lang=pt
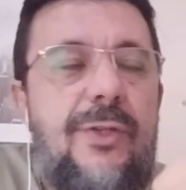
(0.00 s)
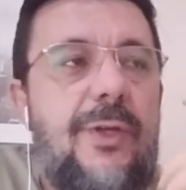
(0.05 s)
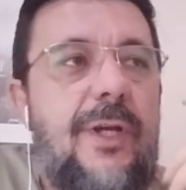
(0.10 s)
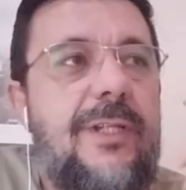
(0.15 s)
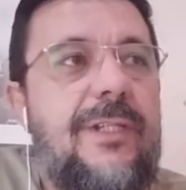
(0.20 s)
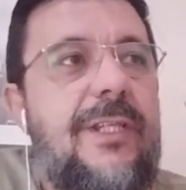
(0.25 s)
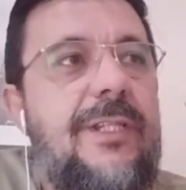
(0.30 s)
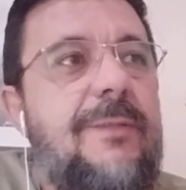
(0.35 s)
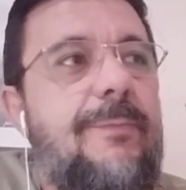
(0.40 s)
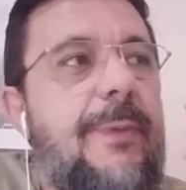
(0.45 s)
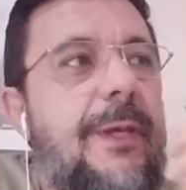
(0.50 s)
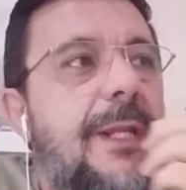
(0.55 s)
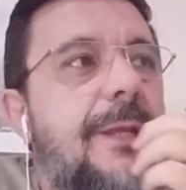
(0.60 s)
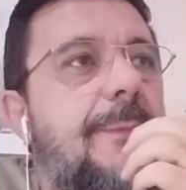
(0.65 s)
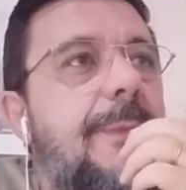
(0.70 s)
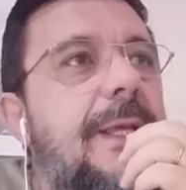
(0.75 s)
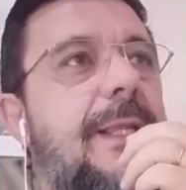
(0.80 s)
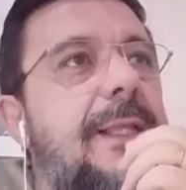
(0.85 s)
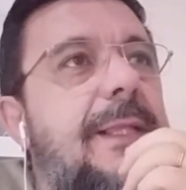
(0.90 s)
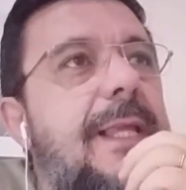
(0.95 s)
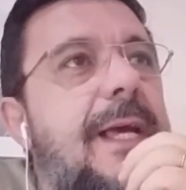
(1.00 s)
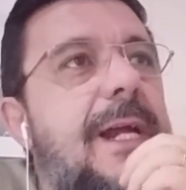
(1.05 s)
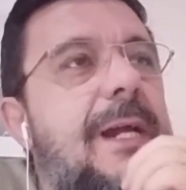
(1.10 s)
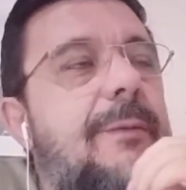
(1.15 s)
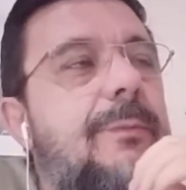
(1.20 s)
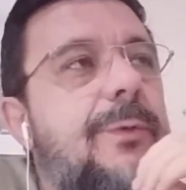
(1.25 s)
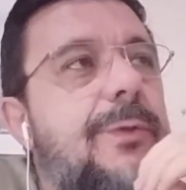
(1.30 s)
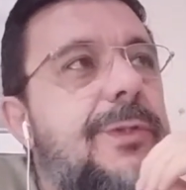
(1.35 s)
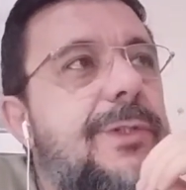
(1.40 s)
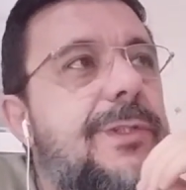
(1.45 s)
de nós
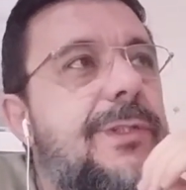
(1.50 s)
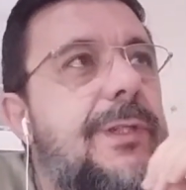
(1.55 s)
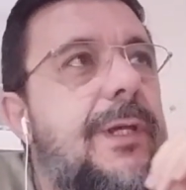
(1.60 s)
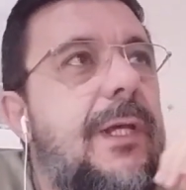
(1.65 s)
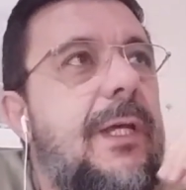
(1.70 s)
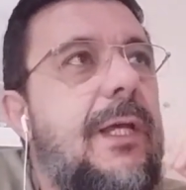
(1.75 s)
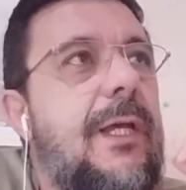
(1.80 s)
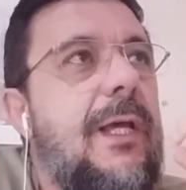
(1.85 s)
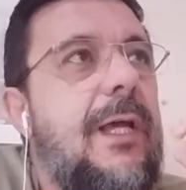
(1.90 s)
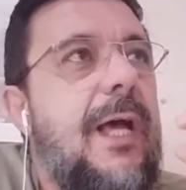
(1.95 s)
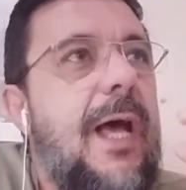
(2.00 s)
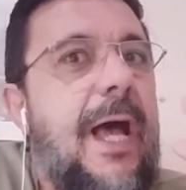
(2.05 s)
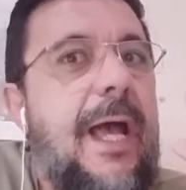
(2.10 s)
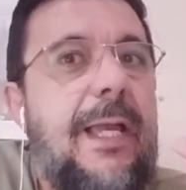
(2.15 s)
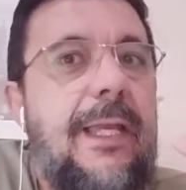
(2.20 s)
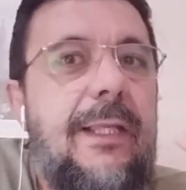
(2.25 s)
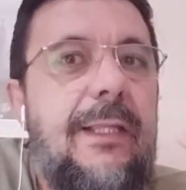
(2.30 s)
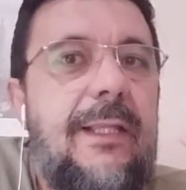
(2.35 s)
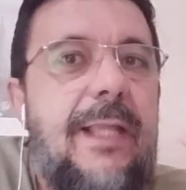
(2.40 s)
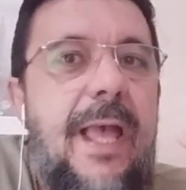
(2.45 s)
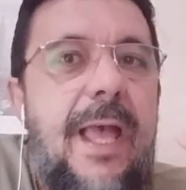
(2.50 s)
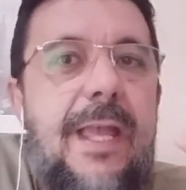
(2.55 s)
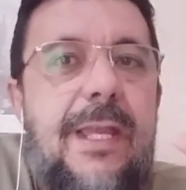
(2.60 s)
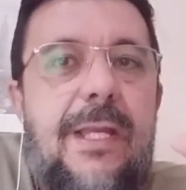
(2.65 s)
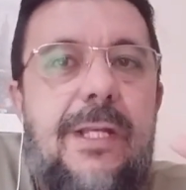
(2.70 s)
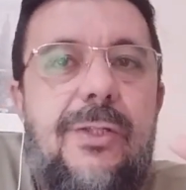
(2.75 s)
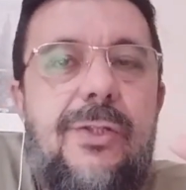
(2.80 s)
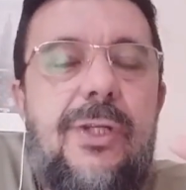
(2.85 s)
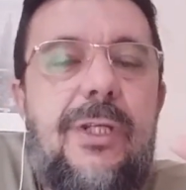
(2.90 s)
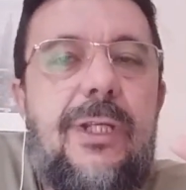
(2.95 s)
experimentarmos a
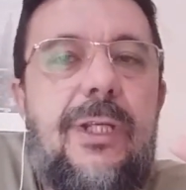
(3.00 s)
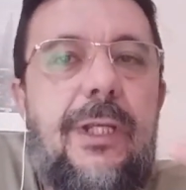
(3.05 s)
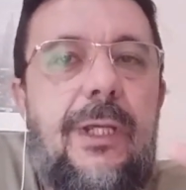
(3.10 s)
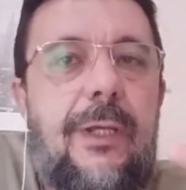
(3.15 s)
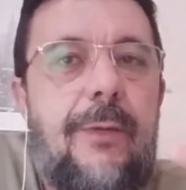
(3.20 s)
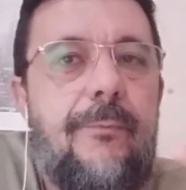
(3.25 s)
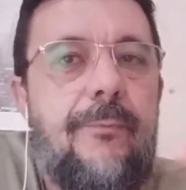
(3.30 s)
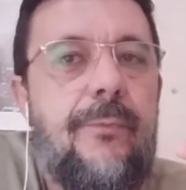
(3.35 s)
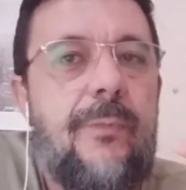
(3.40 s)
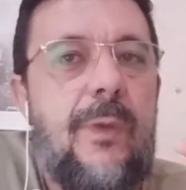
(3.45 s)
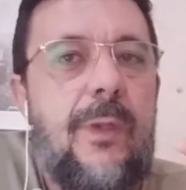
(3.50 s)
ideia de que